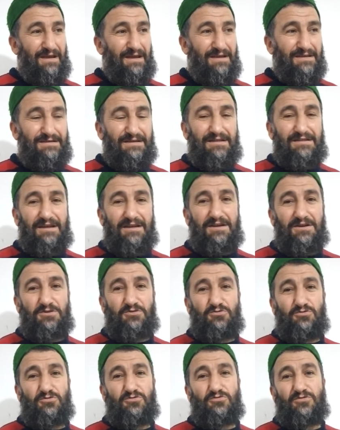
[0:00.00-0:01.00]
Zaten hiç
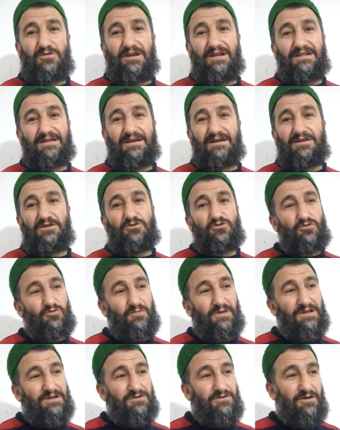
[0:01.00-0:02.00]
tok dolandığını
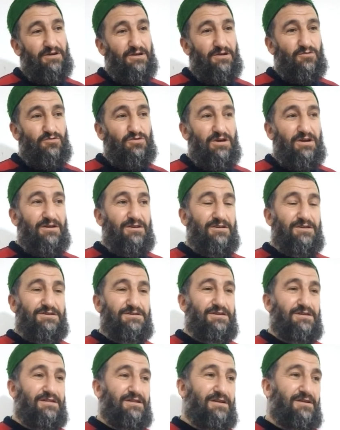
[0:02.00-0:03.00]
görmedik. u Teala
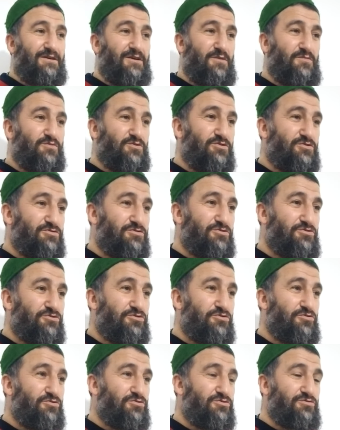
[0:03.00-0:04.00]
Hazretlerine hamdolsun,
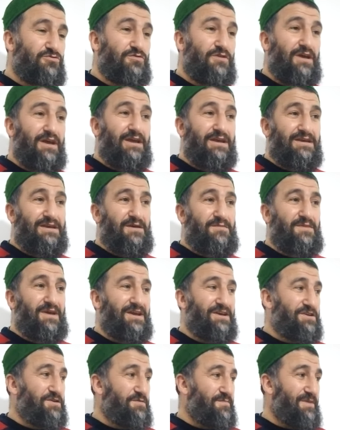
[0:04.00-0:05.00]
şükrolsun. Yeme
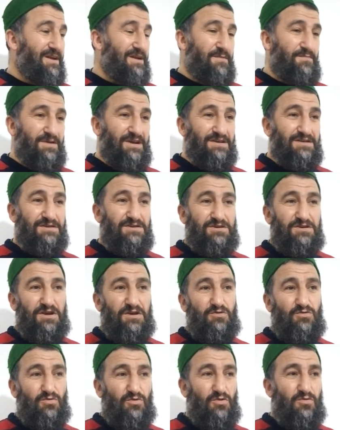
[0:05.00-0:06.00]
içmeyle pek
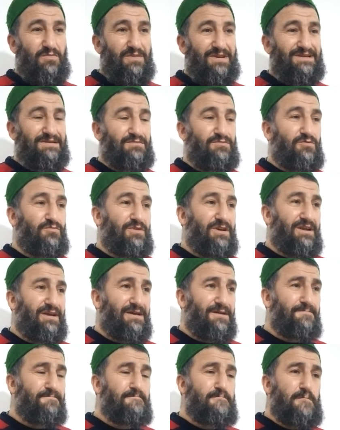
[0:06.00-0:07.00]
şeyi olmazdı
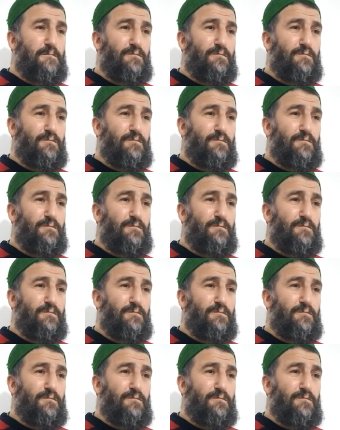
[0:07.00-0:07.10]
mübareğin.